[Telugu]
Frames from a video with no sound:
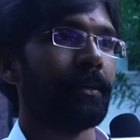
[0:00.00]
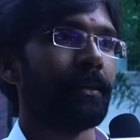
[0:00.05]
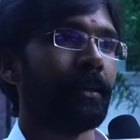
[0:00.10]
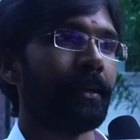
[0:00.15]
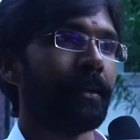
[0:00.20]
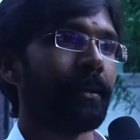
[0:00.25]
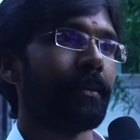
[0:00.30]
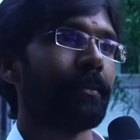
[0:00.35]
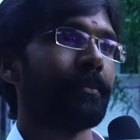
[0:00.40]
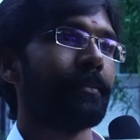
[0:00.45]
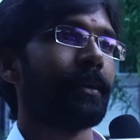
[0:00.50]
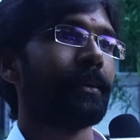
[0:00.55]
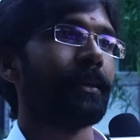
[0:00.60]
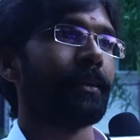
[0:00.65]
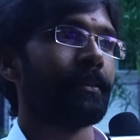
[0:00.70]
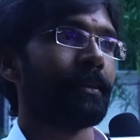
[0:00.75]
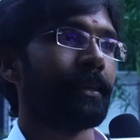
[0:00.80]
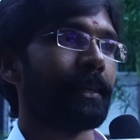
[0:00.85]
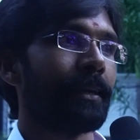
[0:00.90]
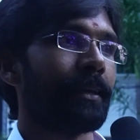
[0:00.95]
లీడర్లను దాటి
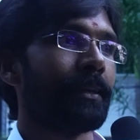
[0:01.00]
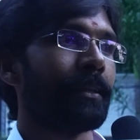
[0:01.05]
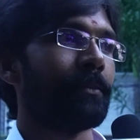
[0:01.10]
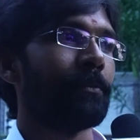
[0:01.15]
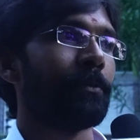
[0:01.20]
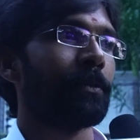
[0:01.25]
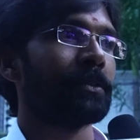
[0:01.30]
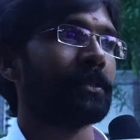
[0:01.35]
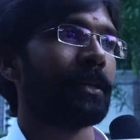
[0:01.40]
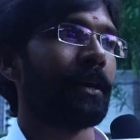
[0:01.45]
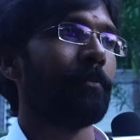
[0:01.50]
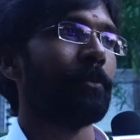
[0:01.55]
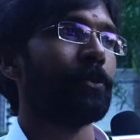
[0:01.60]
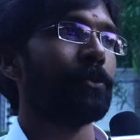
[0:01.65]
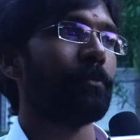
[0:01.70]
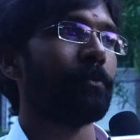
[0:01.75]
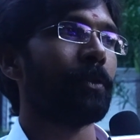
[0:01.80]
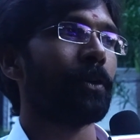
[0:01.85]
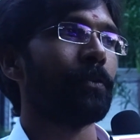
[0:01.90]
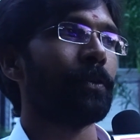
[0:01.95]
అది వెళ్ళాలి ఒక
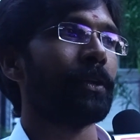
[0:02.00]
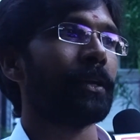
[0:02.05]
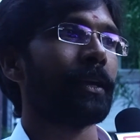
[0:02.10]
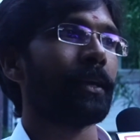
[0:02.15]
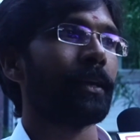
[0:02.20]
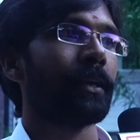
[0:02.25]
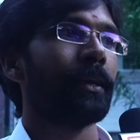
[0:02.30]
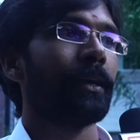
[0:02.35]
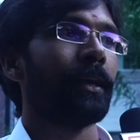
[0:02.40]
సామాన్య మానవుడికి